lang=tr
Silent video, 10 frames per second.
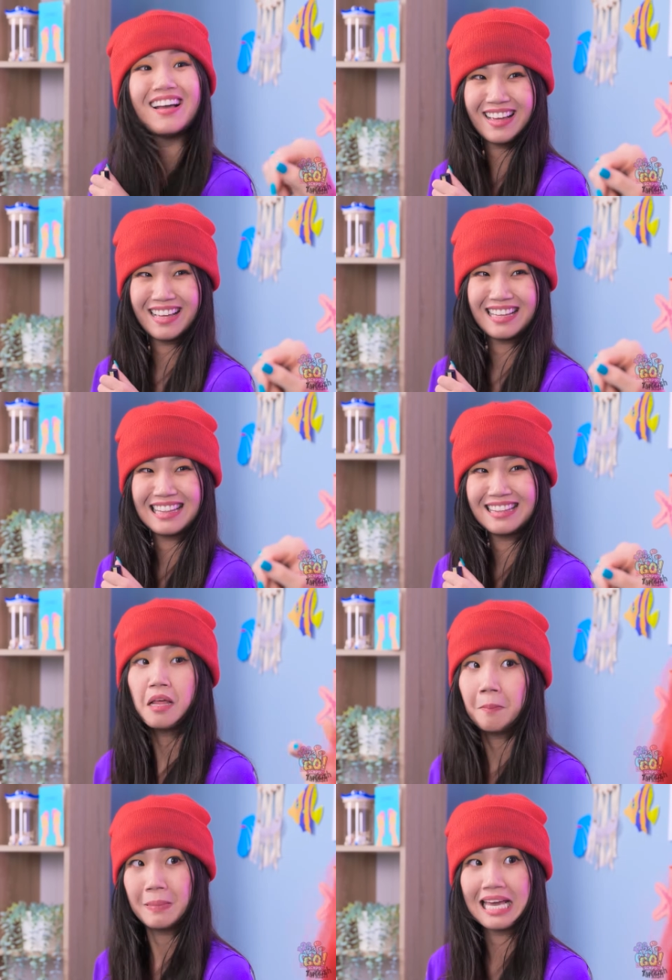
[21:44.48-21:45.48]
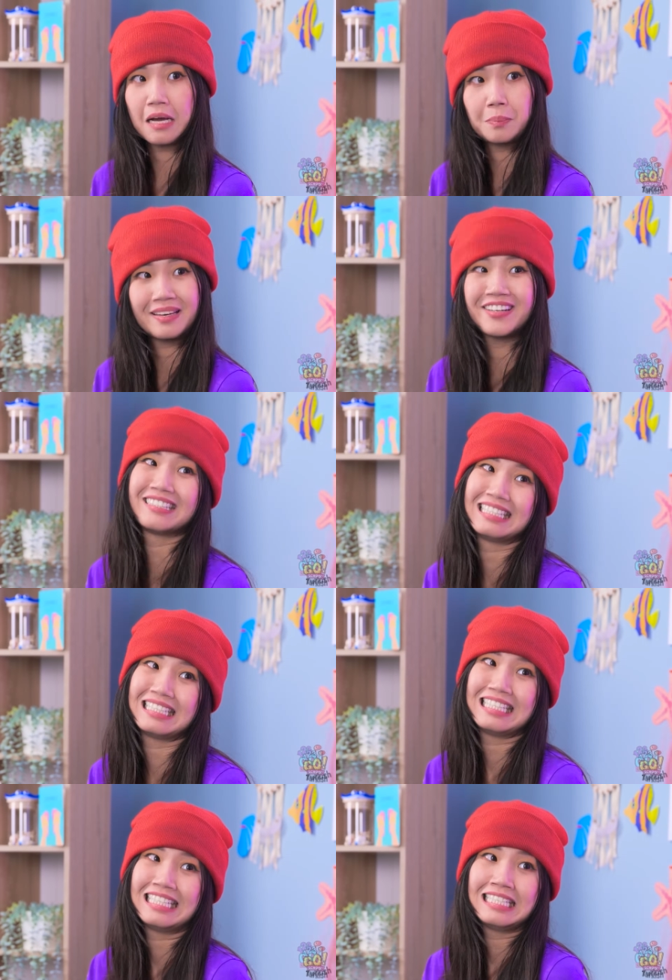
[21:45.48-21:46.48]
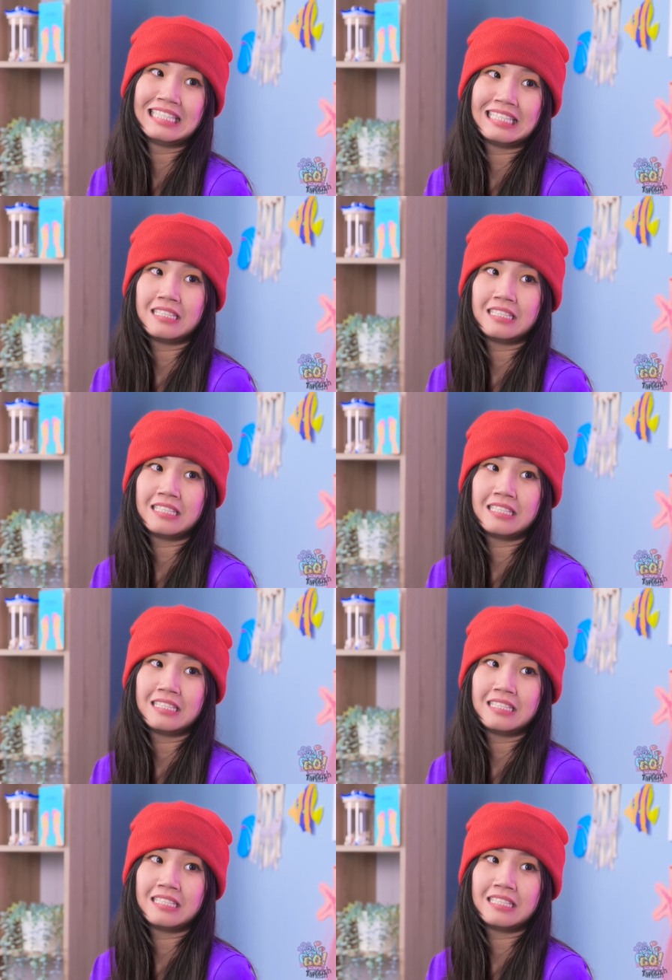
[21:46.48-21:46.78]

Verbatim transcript: bu durum. Ah, bunu ben yapayım olur mu?